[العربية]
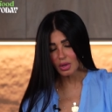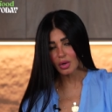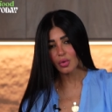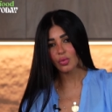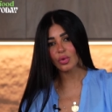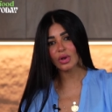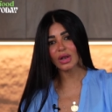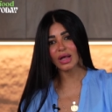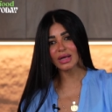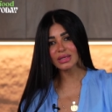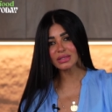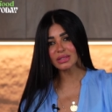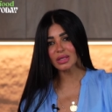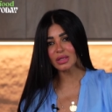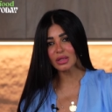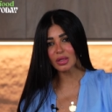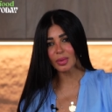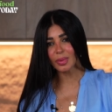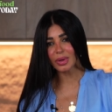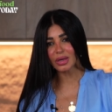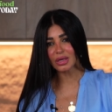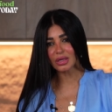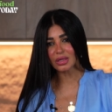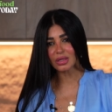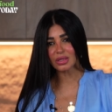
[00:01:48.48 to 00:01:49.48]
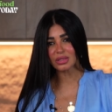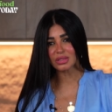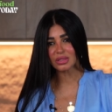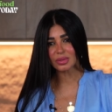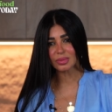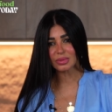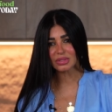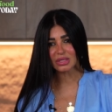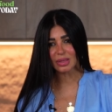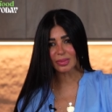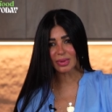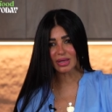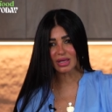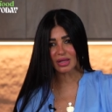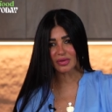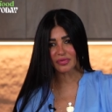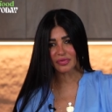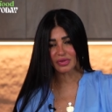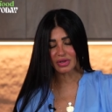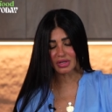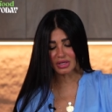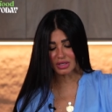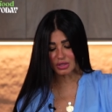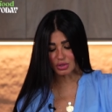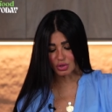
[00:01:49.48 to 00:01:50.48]
والاحسن طبعا ان احنا نسيب السمك
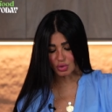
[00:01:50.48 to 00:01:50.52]
الفيليه